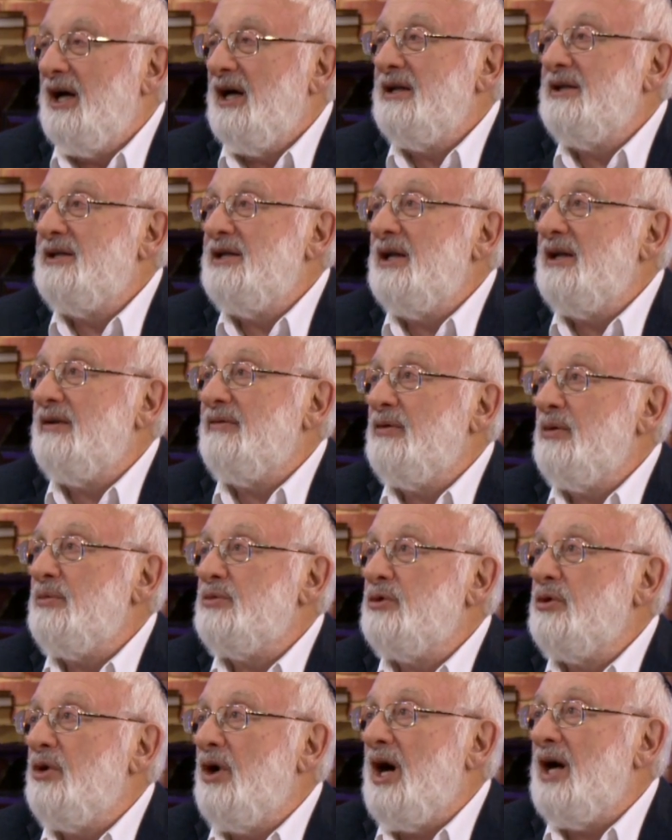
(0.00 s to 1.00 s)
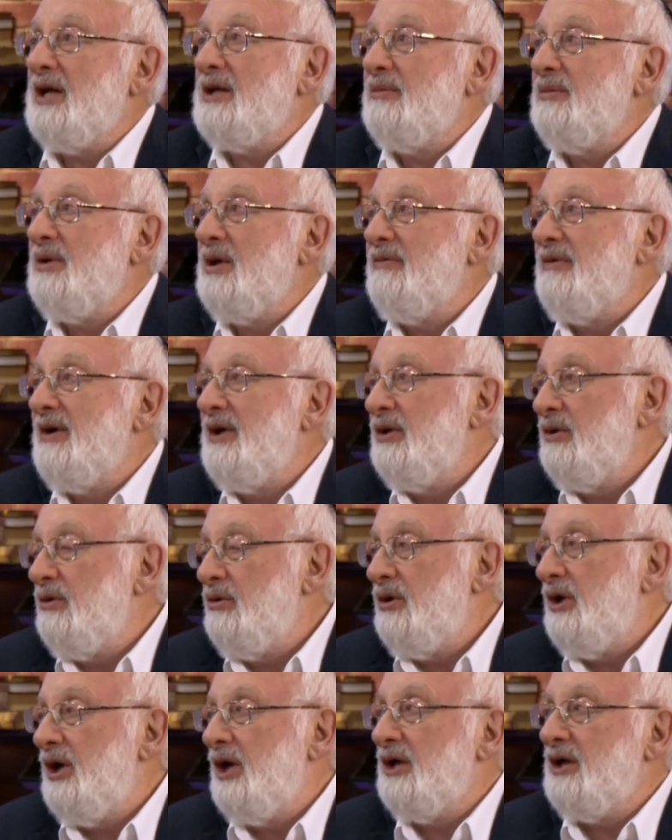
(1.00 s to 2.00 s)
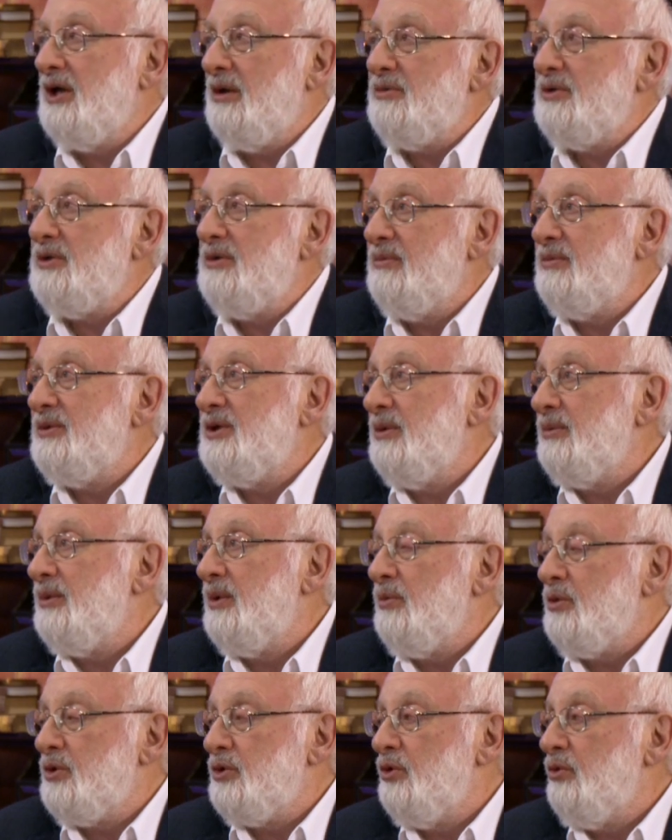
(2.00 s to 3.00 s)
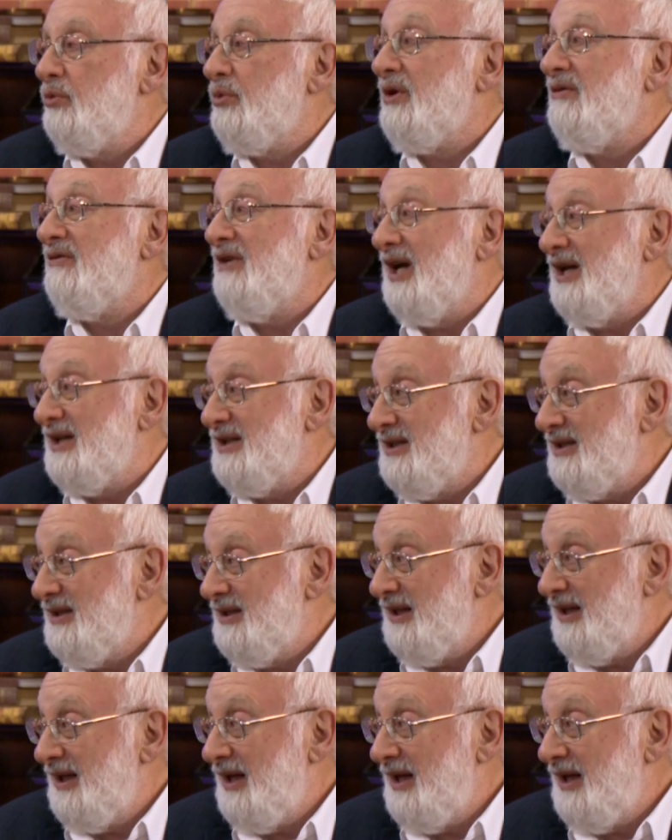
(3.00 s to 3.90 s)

Дело в том, что атомной войной или там чем- чем-то можно управлять.